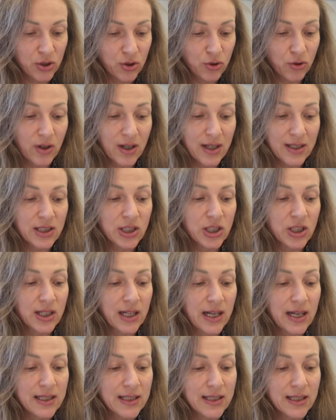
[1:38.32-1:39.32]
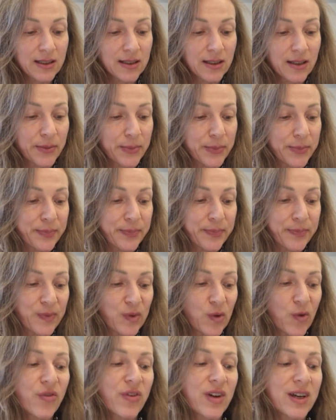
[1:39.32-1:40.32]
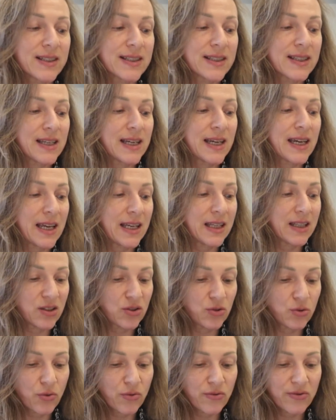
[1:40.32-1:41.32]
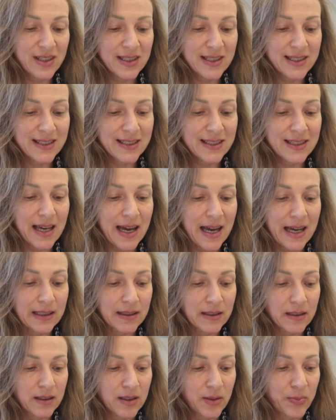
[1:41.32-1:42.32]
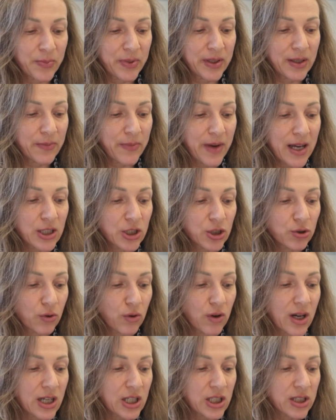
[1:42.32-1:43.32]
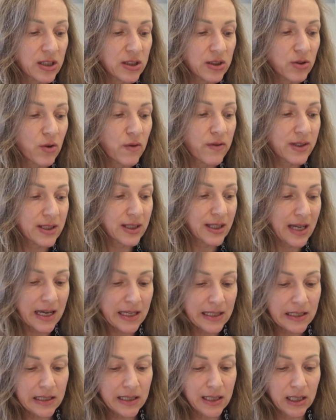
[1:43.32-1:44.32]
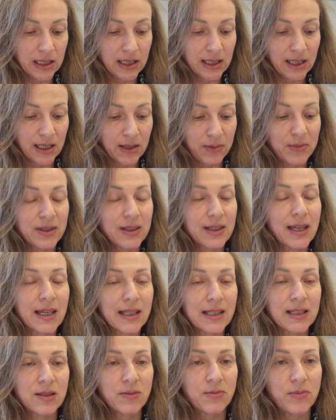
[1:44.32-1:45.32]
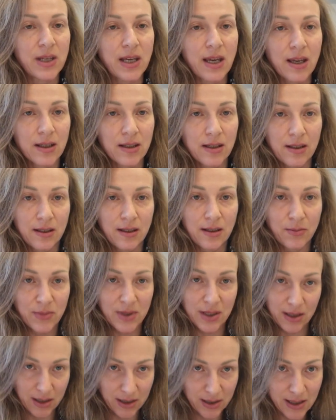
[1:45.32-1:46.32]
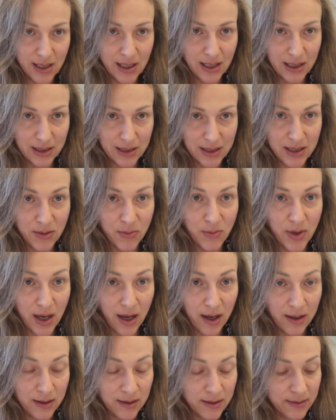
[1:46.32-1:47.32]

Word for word: что каждый раз это новые озарения, новые инсайты. ты понимаешь, что каждое слово сказано именно о тебе и именно для тебя.